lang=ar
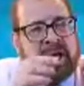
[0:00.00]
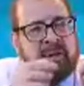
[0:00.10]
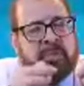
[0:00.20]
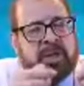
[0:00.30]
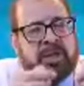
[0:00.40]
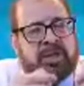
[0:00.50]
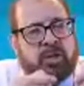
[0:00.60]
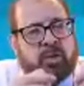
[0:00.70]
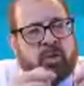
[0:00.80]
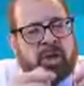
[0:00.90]
آه،
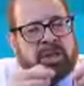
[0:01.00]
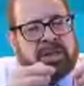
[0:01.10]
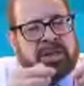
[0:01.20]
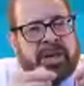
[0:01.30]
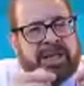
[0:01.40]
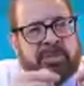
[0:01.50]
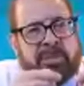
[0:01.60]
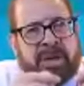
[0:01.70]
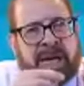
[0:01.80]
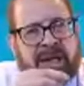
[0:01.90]
بنديله الزبادي
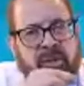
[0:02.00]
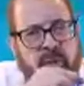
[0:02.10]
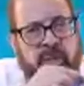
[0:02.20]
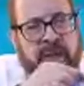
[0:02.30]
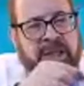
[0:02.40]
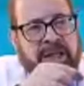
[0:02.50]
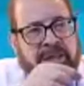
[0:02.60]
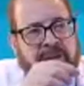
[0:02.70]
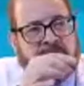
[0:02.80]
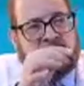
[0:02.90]
بالبلح
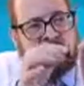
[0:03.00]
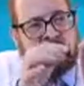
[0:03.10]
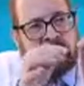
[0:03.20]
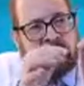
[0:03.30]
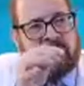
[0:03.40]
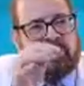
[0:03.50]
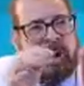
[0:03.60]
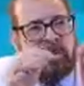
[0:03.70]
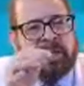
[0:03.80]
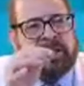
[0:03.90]
الصبحيه بنجرب
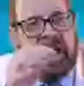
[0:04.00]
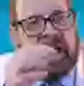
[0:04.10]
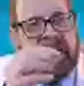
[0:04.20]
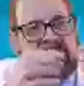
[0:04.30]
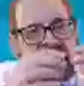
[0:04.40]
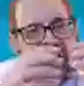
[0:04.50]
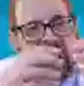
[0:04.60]
مع بعض الحالات